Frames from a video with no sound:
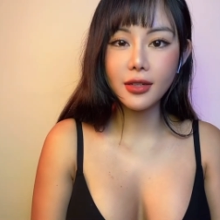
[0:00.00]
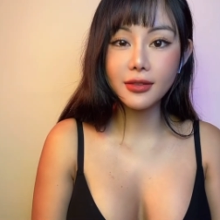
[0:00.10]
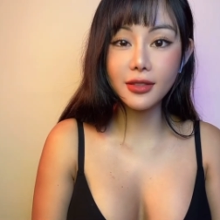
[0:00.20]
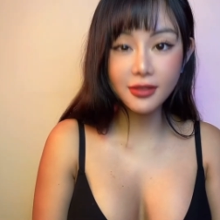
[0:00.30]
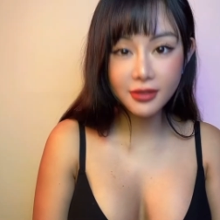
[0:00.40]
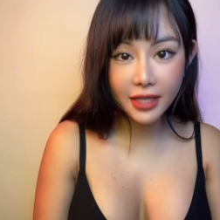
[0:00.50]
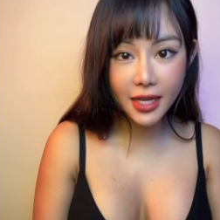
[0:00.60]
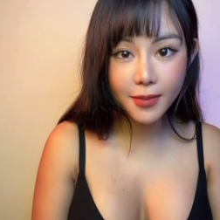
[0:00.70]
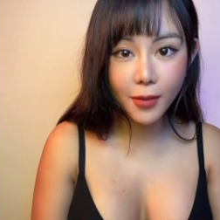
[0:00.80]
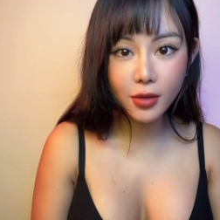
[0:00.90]
tự
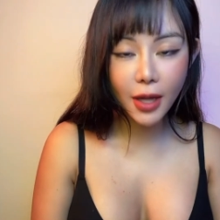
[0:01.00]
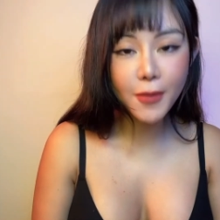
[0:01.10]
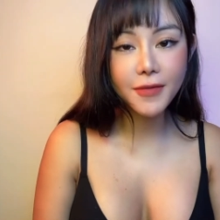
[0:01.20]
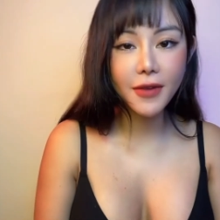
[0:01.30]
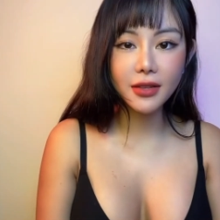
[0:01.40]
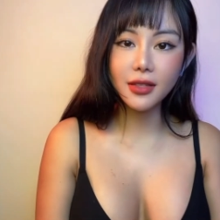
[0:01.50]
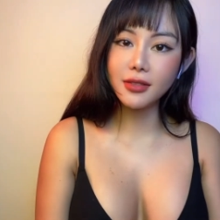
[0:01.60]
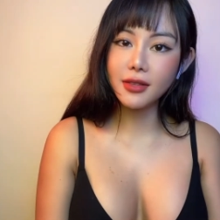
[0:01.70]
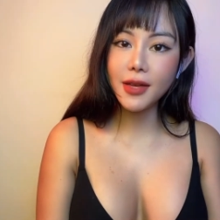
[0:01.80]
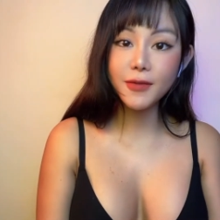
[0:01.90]
tiêm Botox và
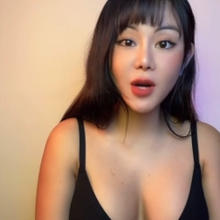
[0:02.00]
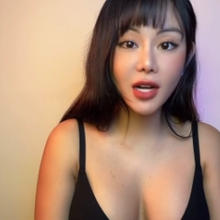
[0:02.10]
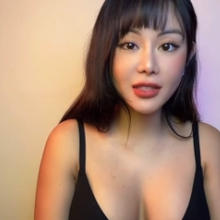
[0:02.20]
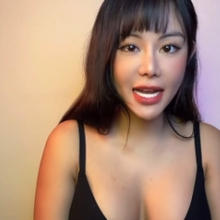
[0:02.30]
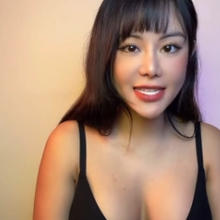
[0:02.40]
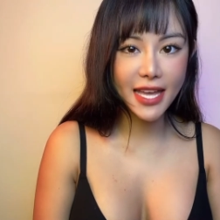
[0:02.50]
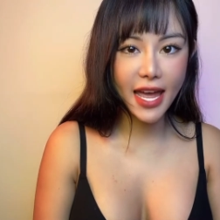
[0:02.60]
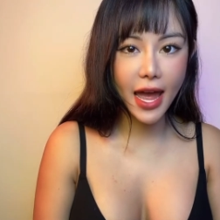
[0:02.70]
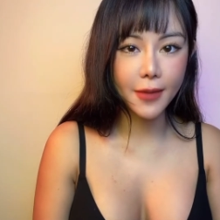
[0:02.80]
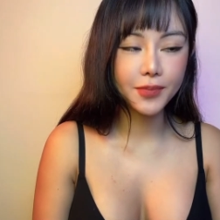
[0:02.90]
tự tiêm filler tại
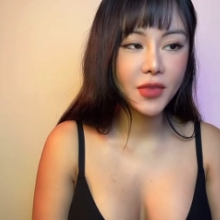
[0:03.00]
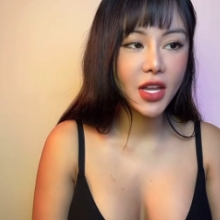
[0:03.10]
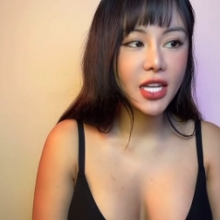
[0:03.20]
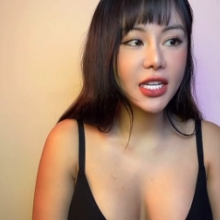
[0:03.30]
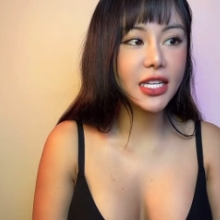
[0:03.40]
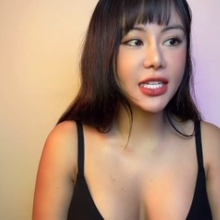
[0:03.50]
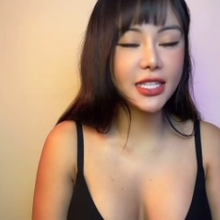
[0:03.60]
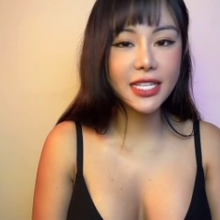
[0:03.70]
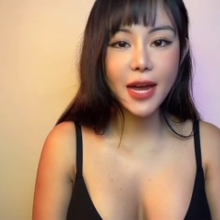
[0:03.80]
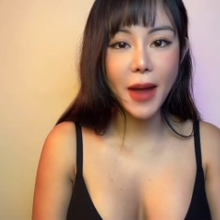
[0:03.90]
nhà
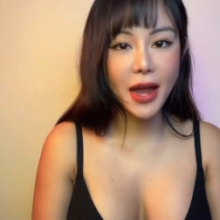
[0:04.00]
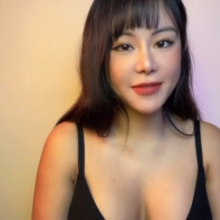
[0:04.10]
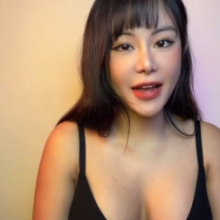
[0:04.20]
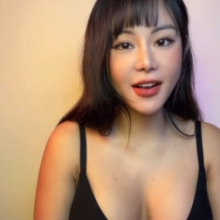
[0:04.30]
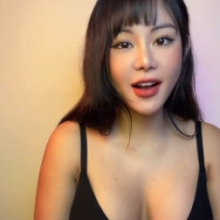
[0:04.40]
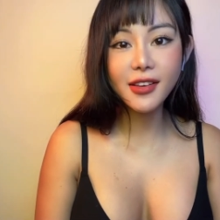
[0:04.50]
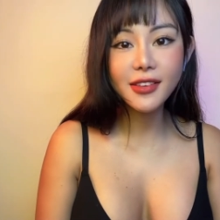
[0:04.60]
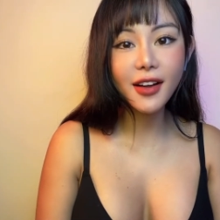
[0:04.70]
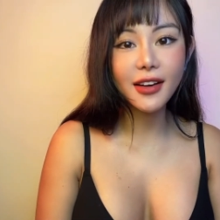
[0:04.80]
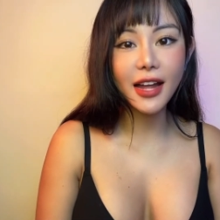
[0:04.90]
thì các bạn phản ứng
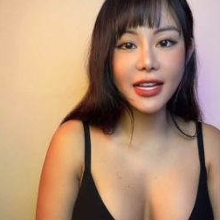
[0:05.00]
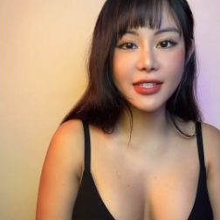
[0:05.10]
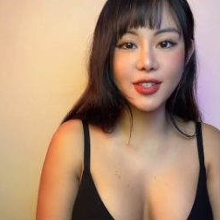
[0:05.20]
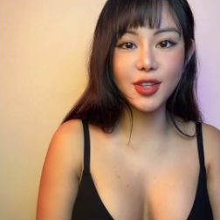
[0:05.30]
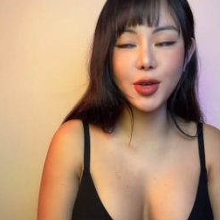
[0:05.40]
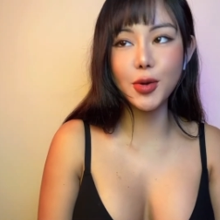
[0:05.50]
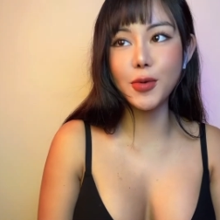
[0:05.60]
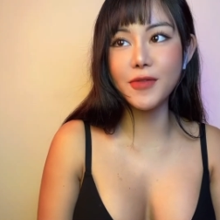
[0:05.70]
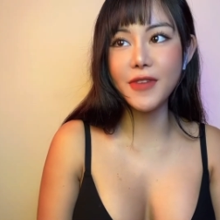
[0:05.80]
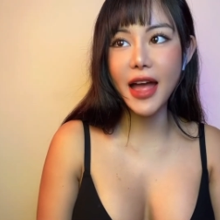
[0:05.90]
rất là
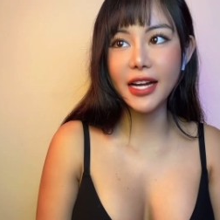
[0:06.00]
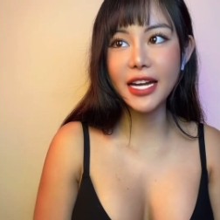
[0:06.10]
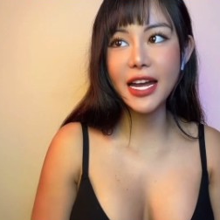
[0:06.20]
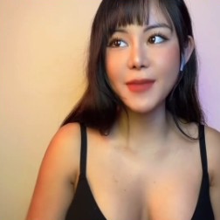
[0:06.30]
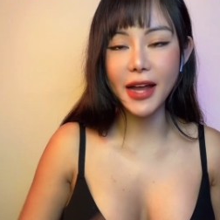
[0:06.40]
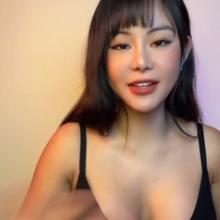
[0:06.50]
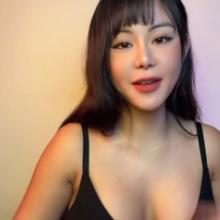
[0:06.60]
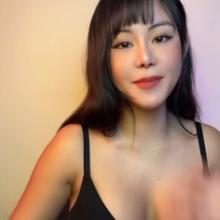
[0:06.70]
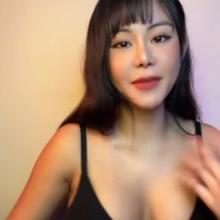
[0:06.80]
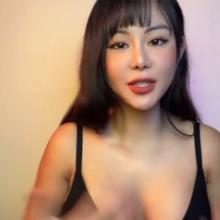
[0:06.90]
nhiều và các bạn
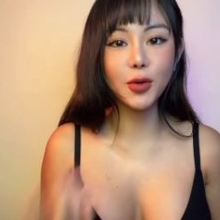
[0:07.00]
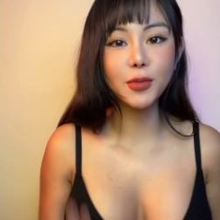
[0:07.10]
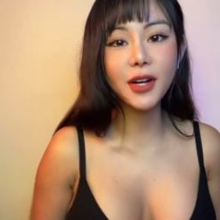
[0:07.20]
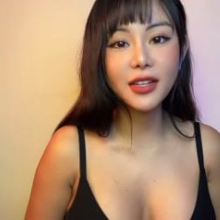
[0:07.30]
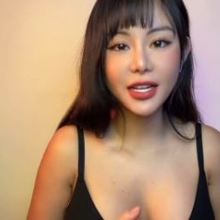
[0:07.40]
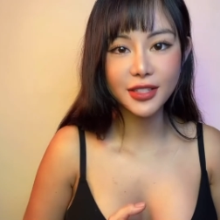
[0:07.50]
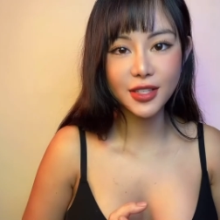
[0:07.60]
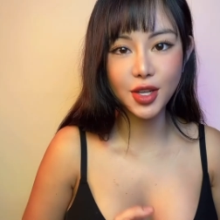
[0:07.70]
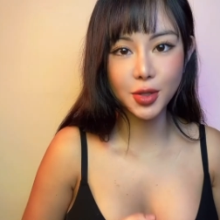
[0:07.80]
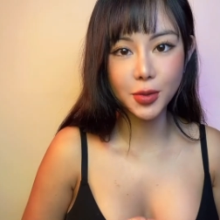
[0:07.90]
comment cũng rất là
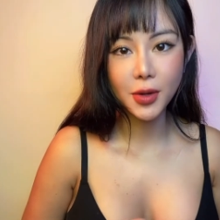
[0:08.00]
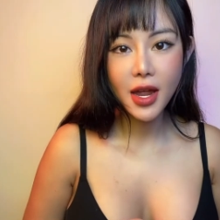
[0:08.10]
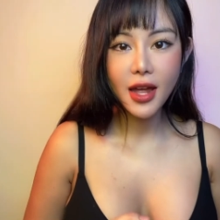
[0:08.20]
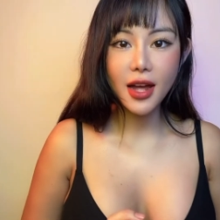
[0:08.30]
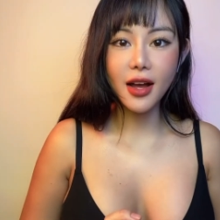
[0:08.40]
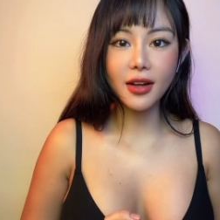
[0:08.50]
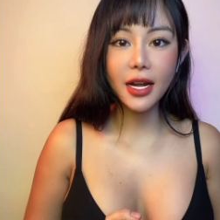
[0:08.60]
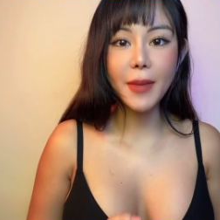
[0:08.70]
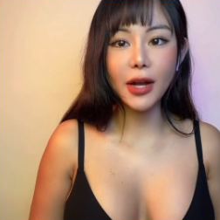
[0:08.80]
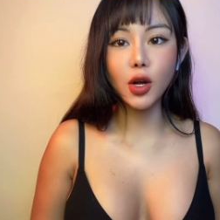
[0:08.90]
nhiều à,
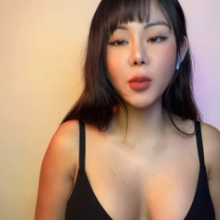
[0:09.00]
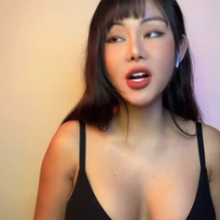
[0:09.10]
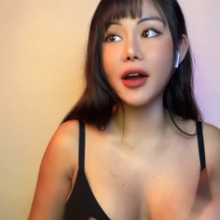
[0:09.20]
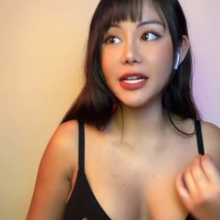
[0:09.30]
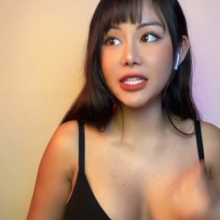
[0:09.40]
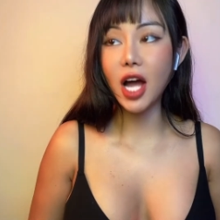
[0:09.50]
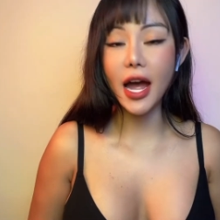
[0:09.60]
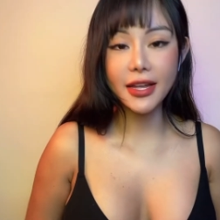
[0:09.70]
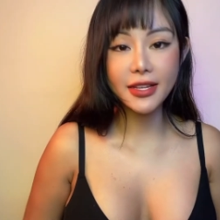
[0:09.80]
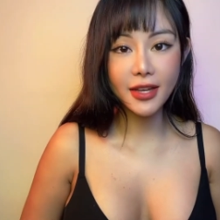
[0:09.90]
các bạn cũng có gọi điện
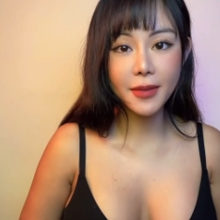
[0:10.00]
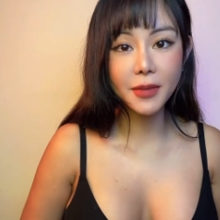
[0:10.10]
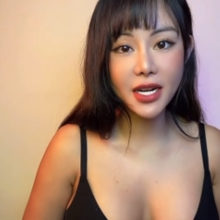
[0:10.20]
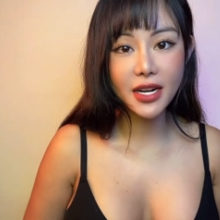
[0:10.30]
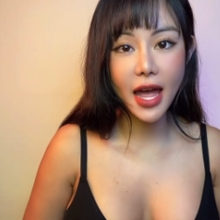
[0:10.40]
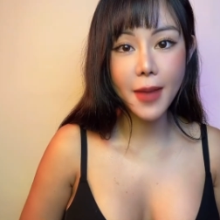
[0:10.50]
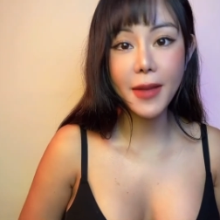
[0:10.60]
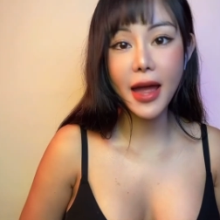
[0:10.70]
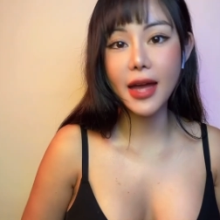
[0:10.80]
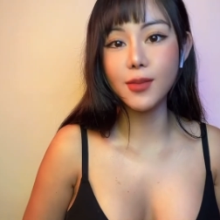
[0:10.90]
thoại cho em Binh để
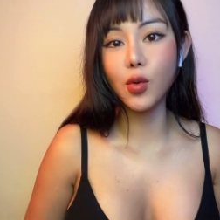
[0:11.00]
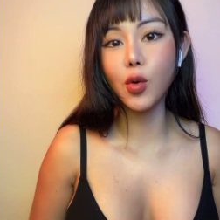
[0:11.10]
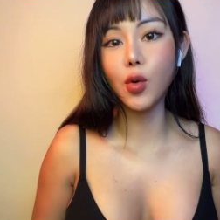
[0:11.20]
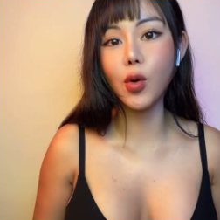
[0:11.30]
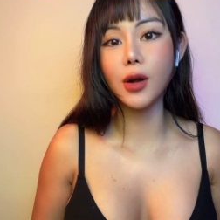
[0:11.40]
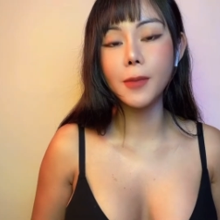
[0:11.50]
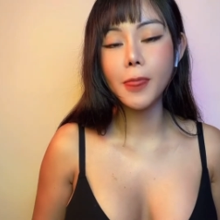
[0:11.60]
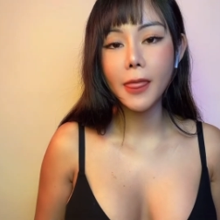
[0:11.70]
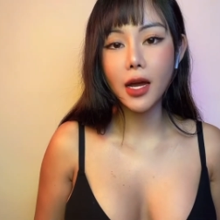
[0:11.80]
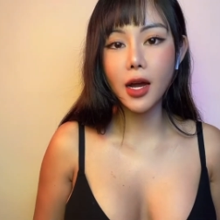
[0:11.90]
mà mua
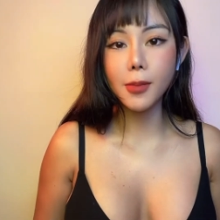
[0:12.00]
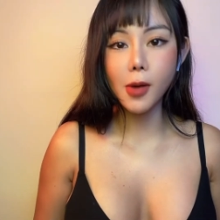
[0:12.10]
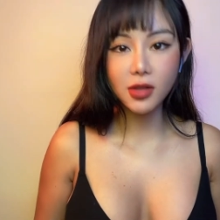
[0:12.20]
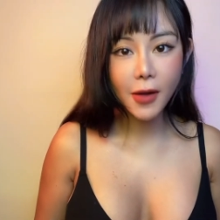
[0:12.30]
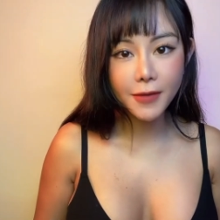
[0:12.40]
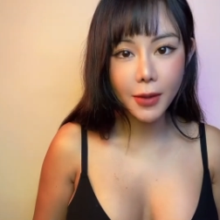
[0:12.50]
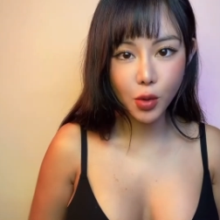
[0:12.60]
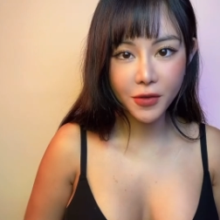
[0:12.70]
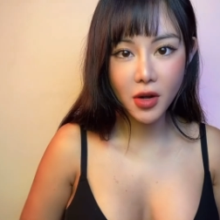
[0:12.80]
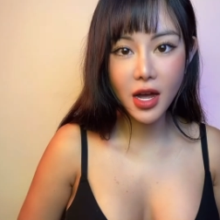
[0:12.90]
à, Botox và
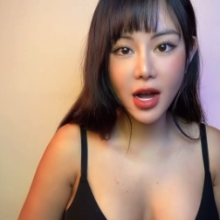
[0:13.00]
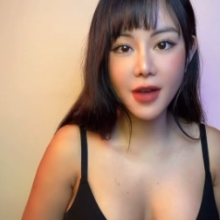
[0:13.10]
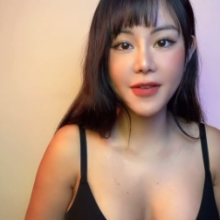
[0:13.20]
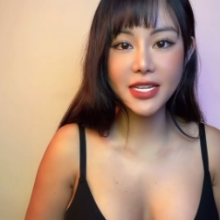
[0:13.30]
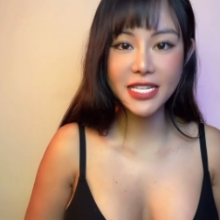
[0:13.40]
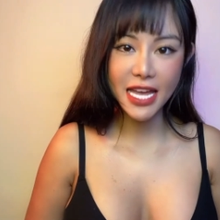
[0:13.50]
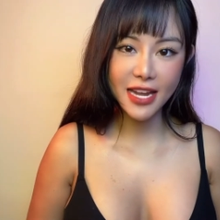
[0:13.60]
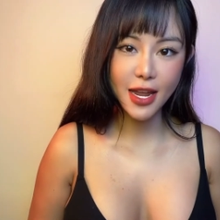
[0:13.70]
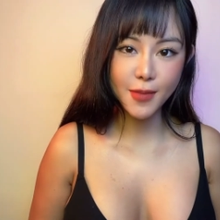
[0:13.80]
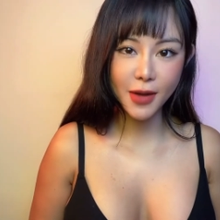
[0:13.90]
mua filler về
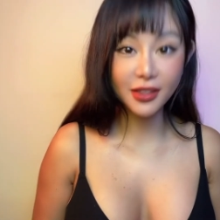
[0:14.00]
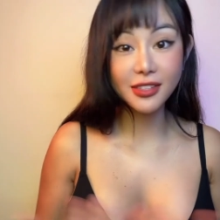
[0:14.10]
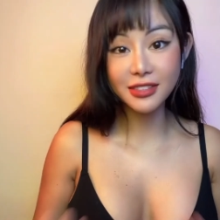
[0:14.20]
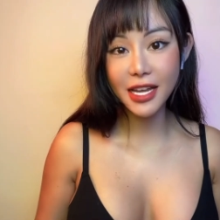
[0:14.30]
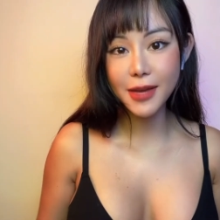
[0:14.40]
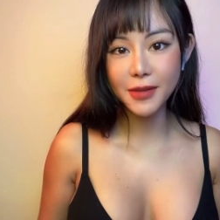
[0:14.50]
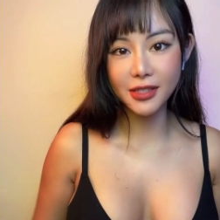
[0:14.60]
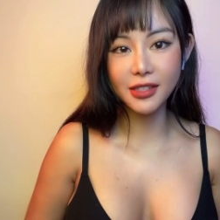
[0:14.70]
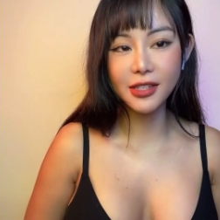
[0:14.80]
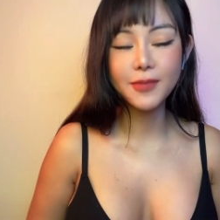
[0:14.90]
nhà để mà tự tiêm
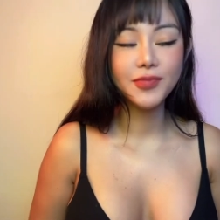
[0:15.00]
nữa